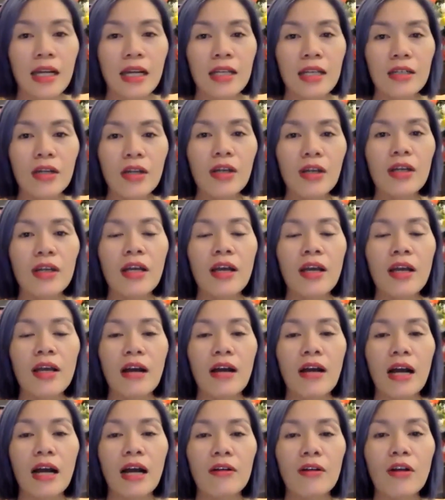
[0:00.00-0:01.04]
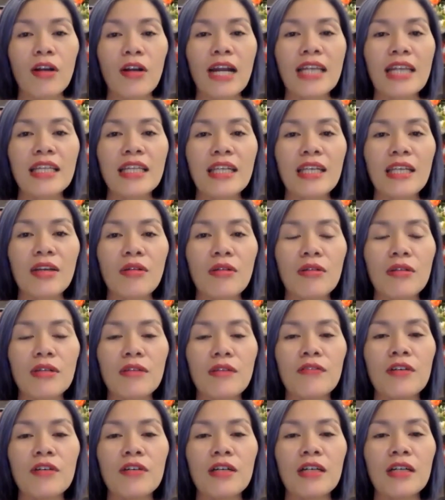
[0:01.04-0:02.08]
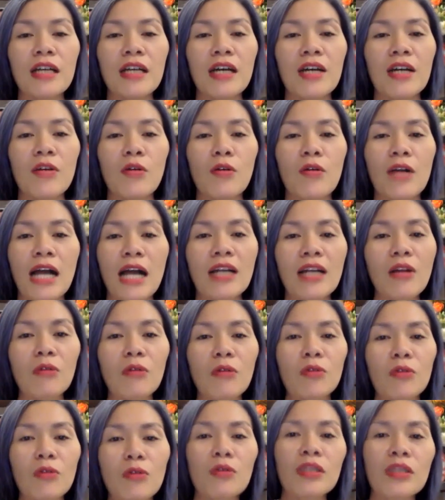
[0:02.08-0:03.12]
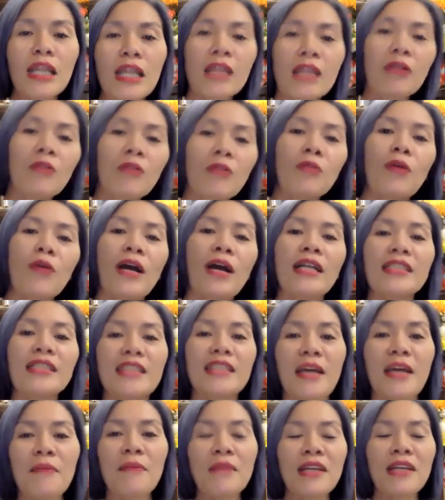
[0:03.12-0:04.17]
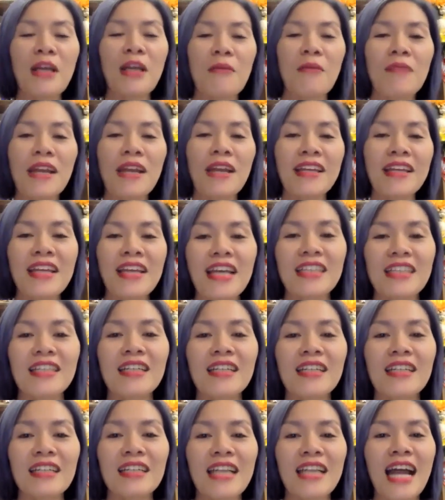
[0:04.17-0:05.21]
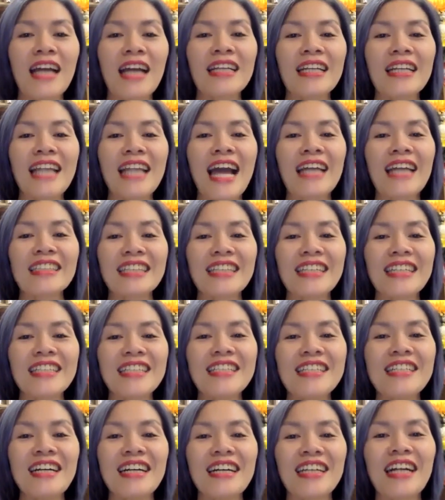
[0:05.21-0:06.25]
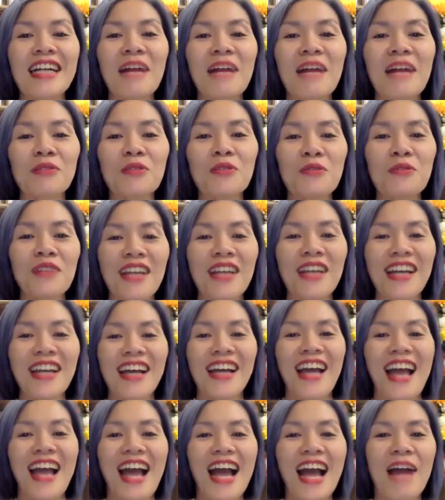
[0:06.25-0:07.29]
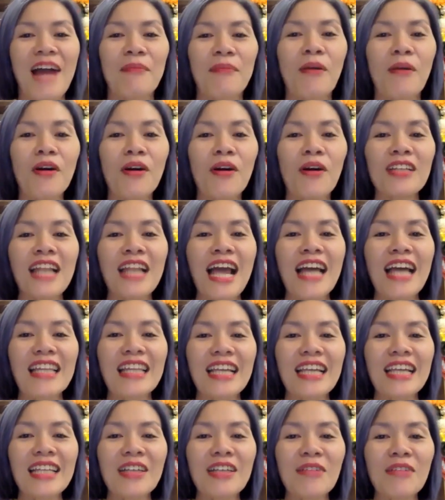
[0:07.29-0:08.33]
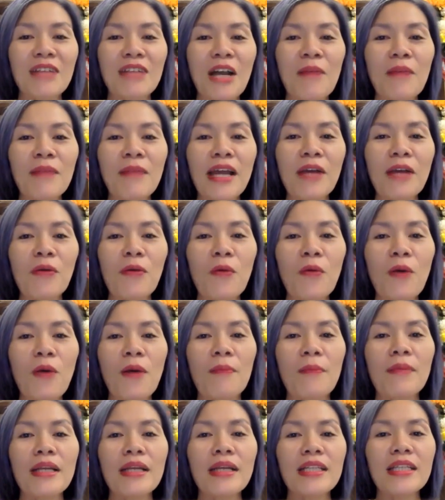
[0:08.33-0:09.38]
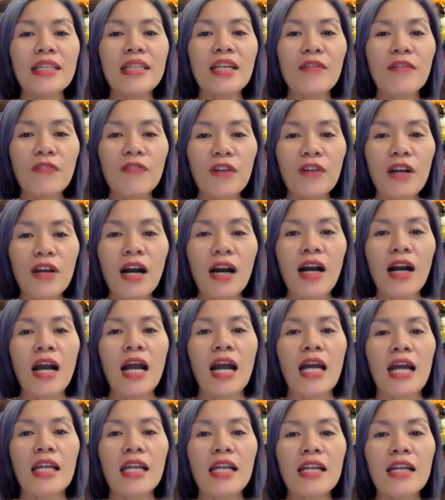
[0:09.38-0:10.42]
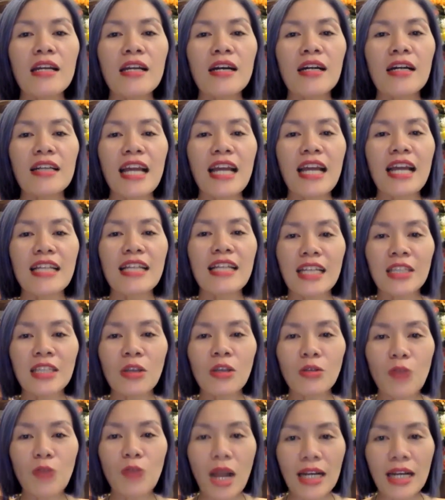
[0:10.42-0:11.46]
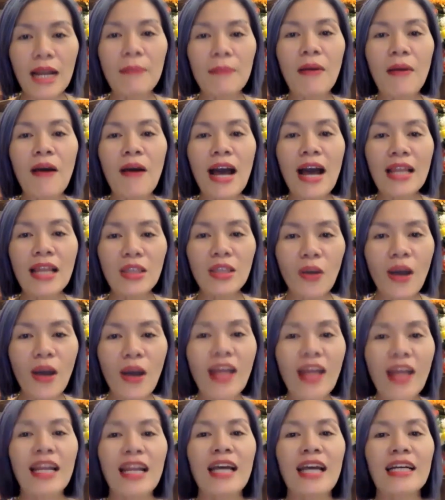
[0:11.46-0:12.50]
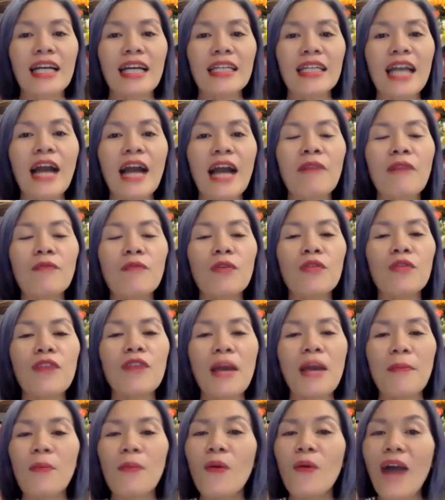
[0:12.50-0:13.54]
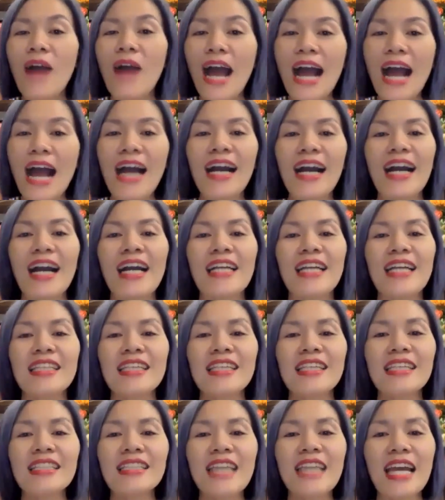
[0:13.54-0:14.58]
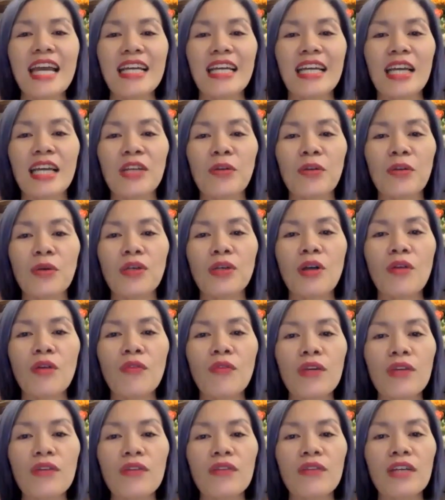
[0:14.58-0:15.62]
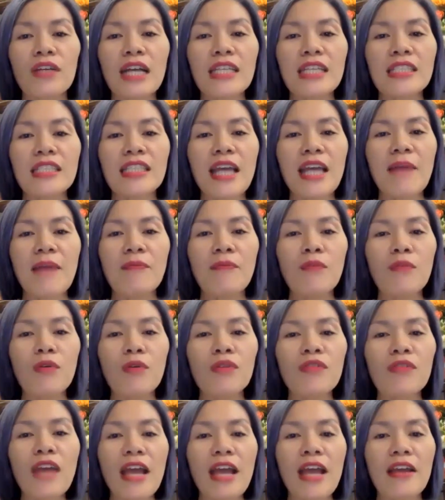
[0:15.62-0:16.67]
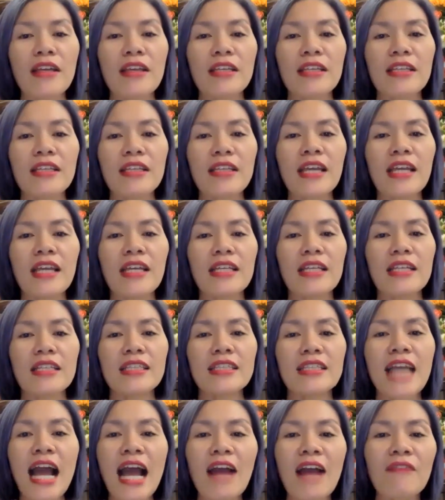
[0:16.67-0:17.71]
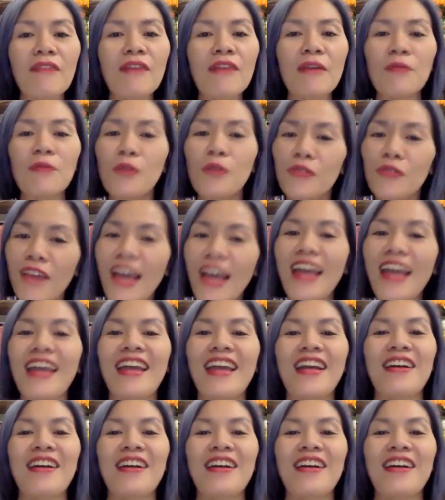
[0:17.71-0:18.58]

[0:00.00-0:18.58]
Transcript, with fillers: rồi. À, con hai thành công nữa, Vương uh, cố gắng đọc nốt thành công của anh chị em mình ngày hôm nay nha. Rất là đang đang trên đường cảm xúc. Một là thành công ngày hôm nay của Mít Đinh Phương, đi đường đèn xanh thông thoáng đảm bảo an toàn, khách hàng vui vẻ mua hàng, chia sẻ kết nối công việc với anh chị em vui vẻ, dễ dàng và vui vẻ.